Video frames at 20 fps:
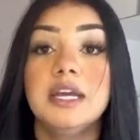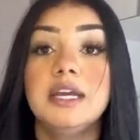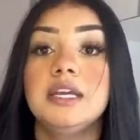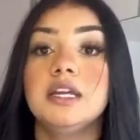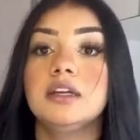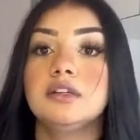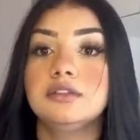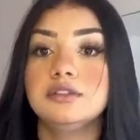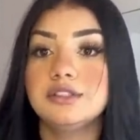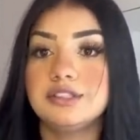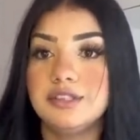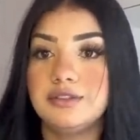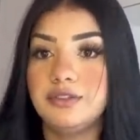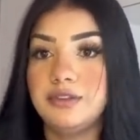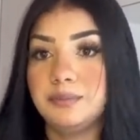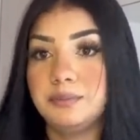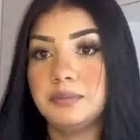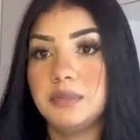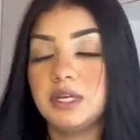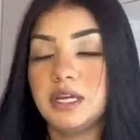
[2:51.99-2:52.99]

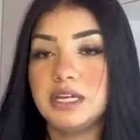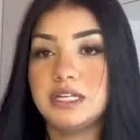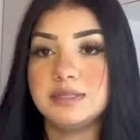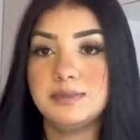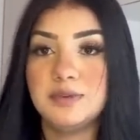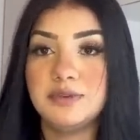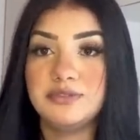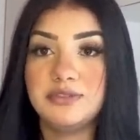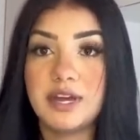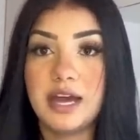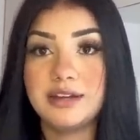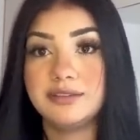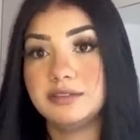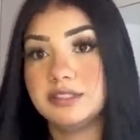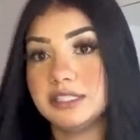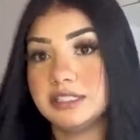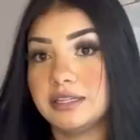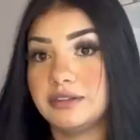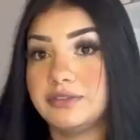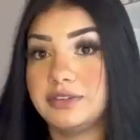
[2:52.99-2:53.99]
Inclusive, eles me enviaram
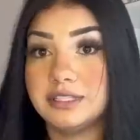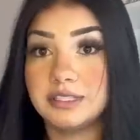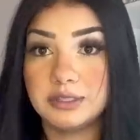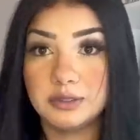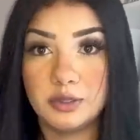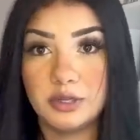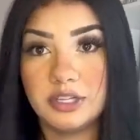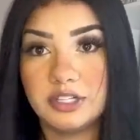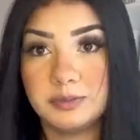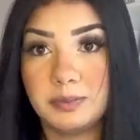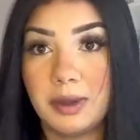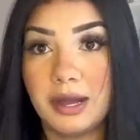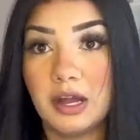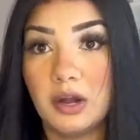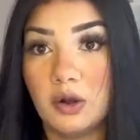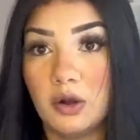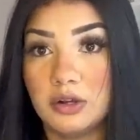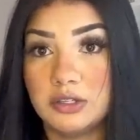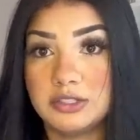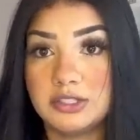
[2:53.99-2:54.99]
dessa vez dois
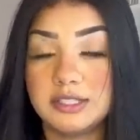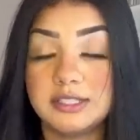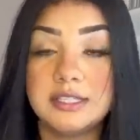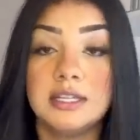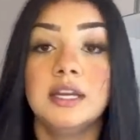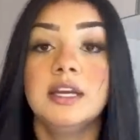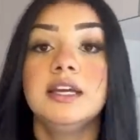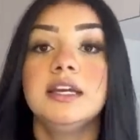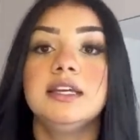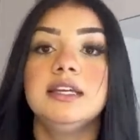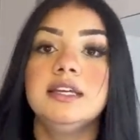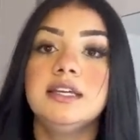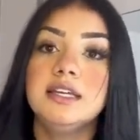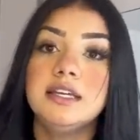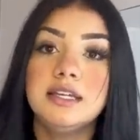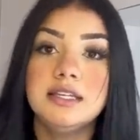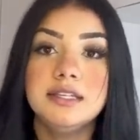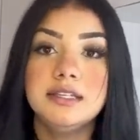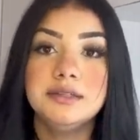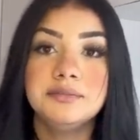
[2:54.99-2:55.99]
pacotes
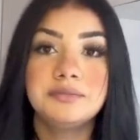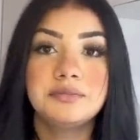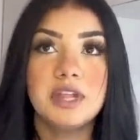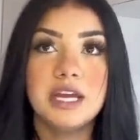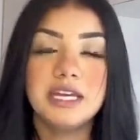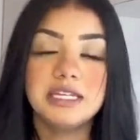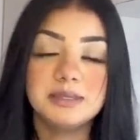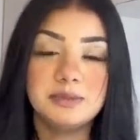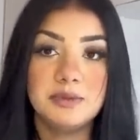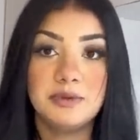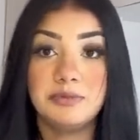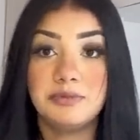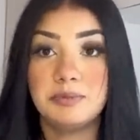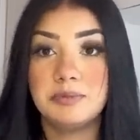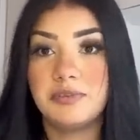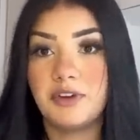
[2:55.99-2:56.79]
e eles me,